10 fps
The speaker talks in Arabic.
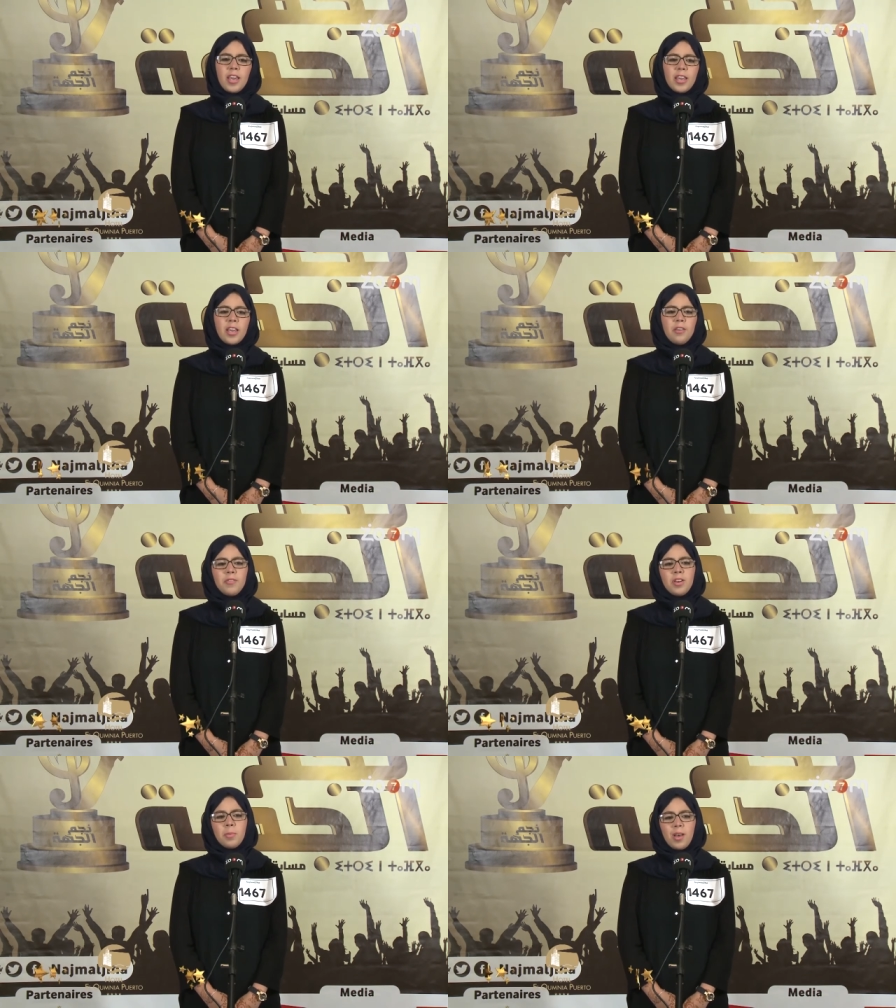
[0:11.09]
كيف
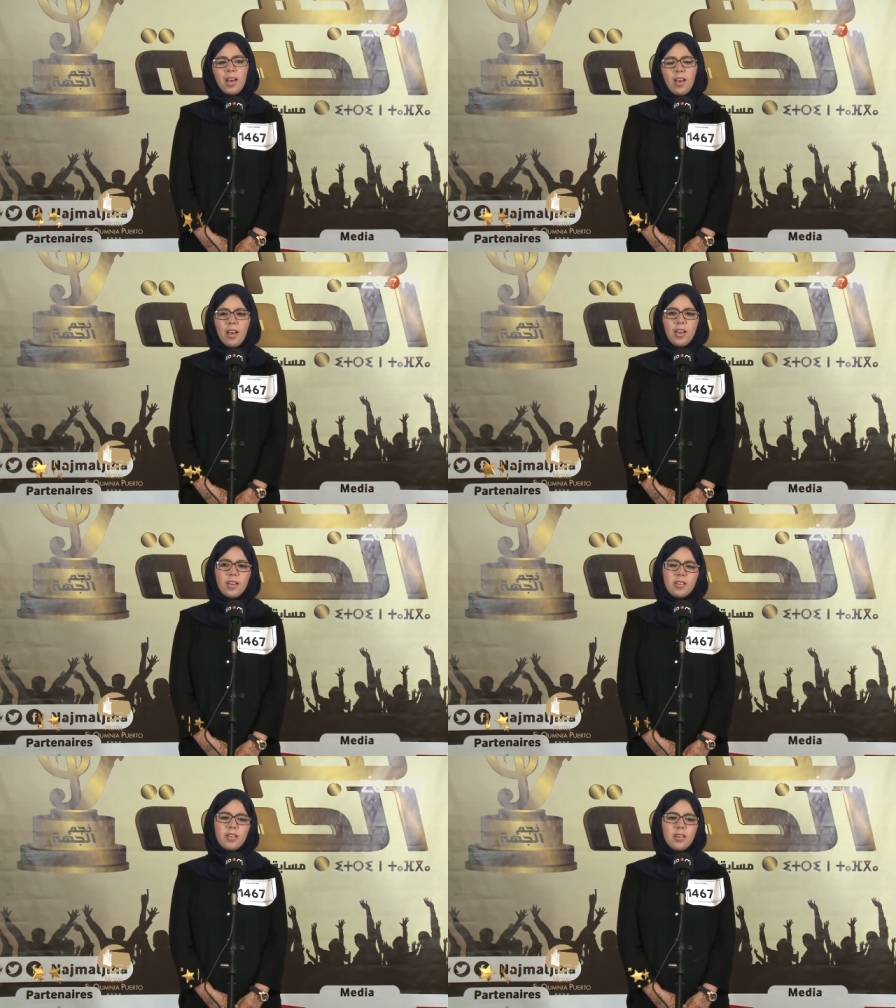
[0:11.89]
نبقى
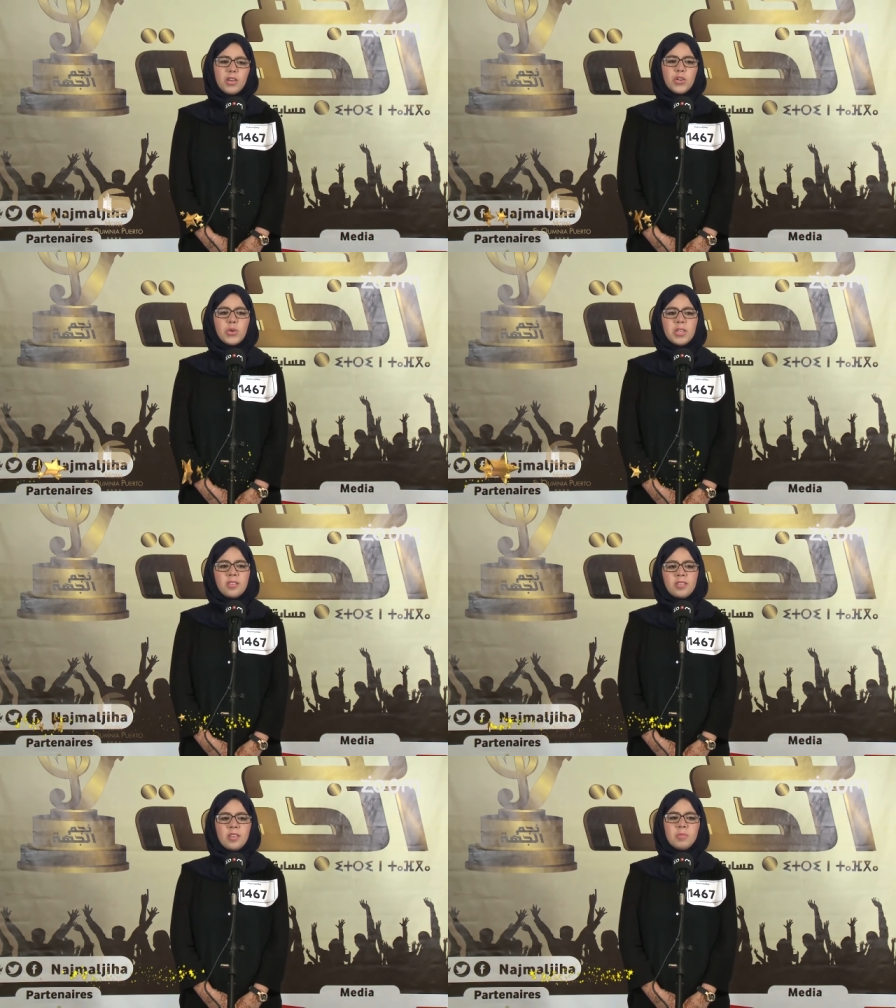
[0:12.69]
حيار
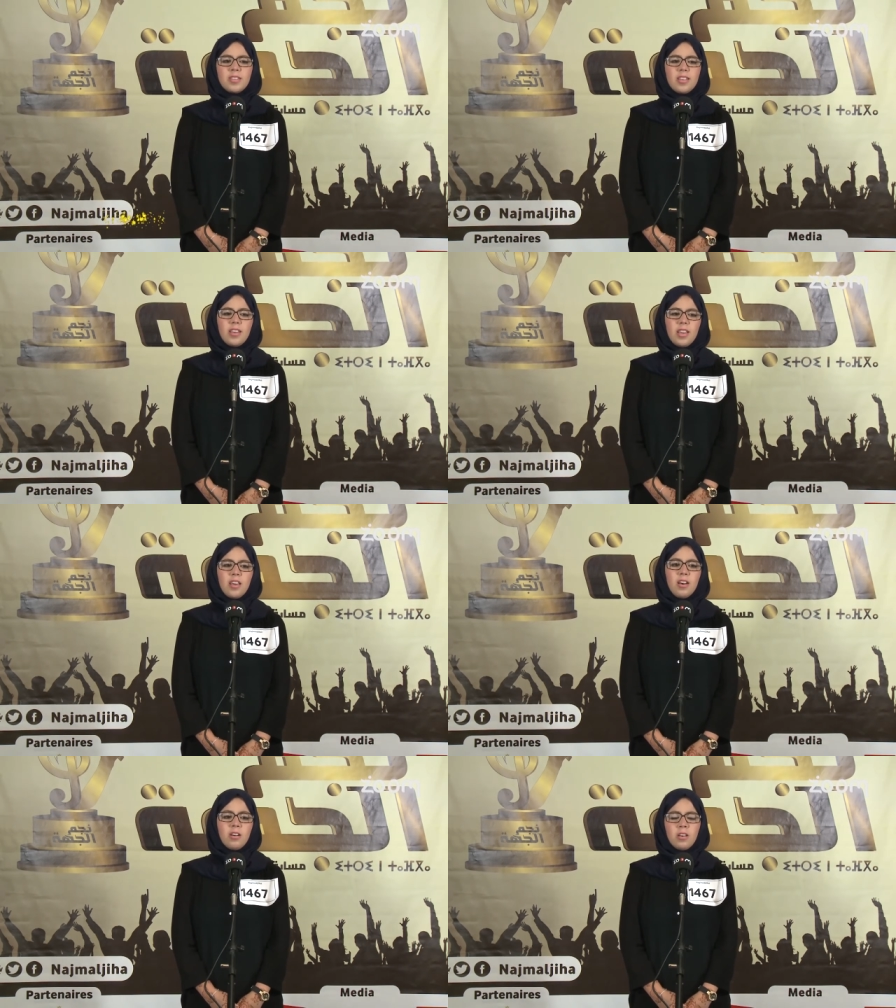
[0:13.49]
وانتي
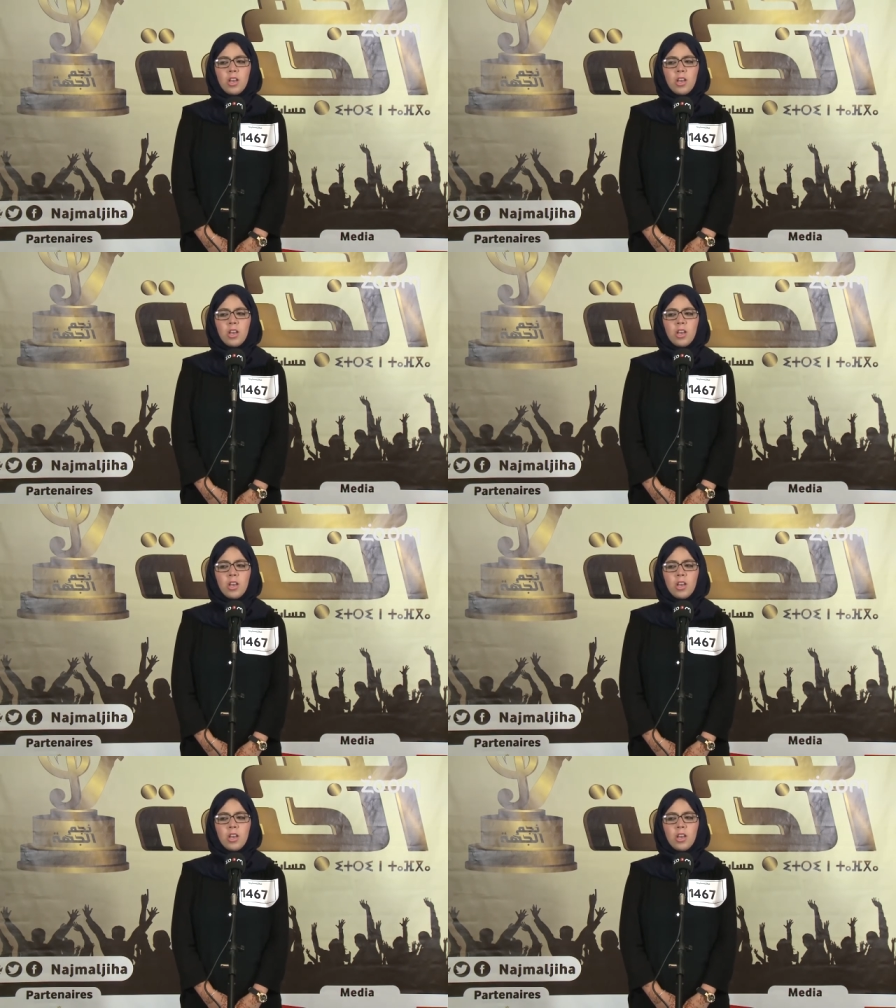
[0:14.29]
مسلية